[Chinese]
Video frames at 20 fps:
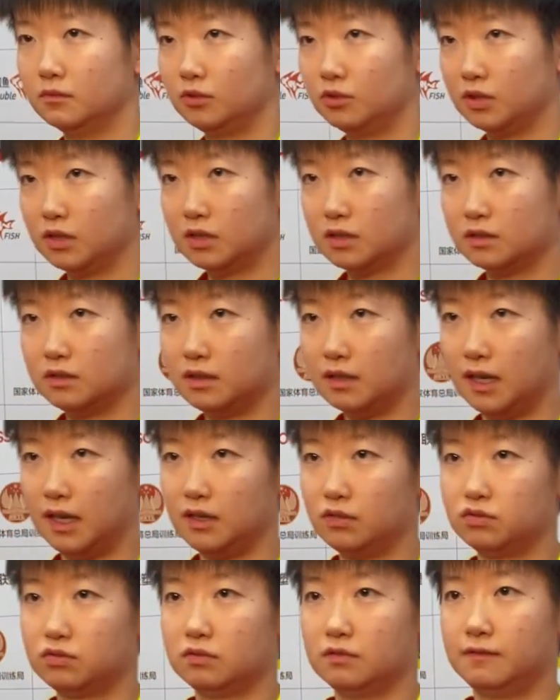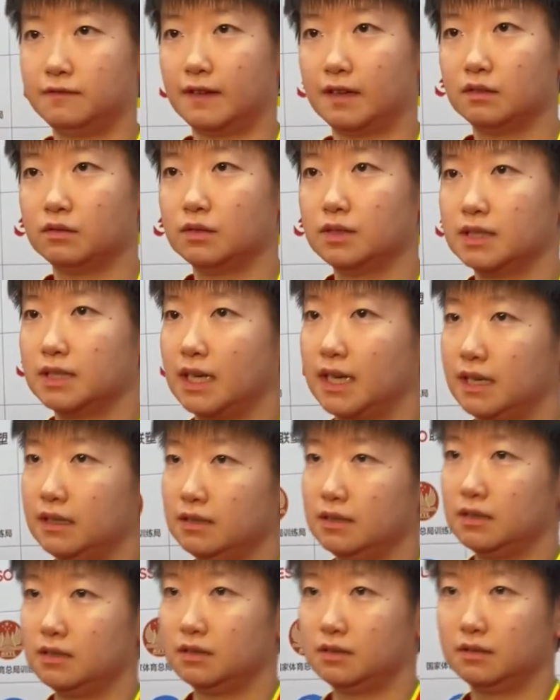我觉得整体来说发挥的还
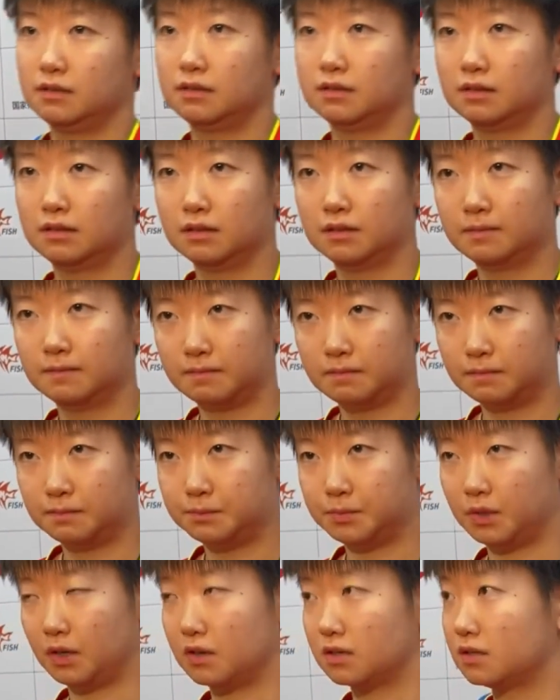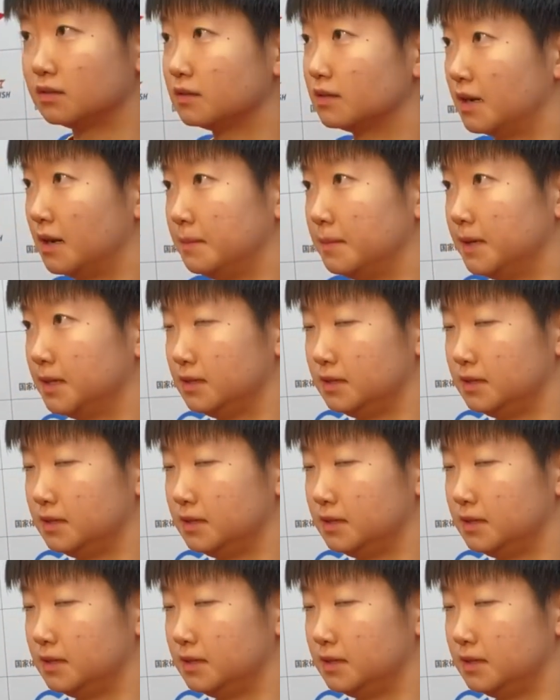是比较正常吧。